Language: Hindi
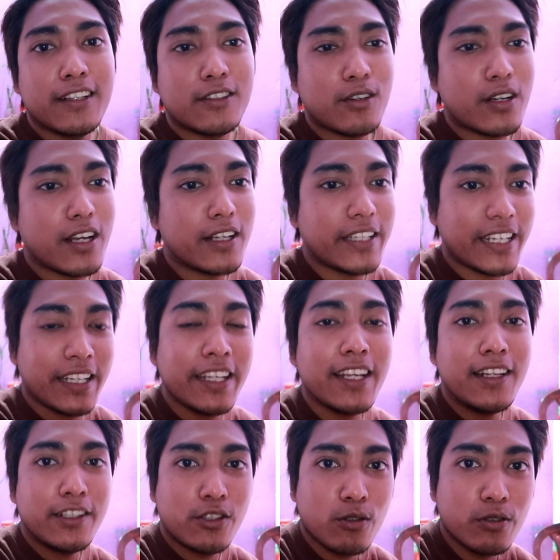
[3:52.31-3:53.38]
थोड़ा टेक्निकल
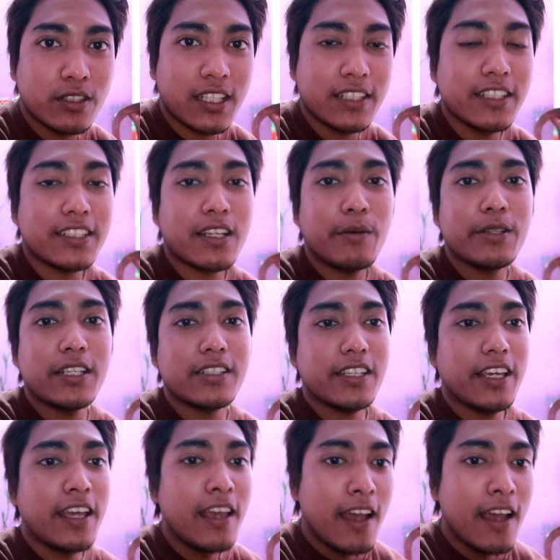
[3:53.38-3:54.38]
इश्यूज था जिसका वजह से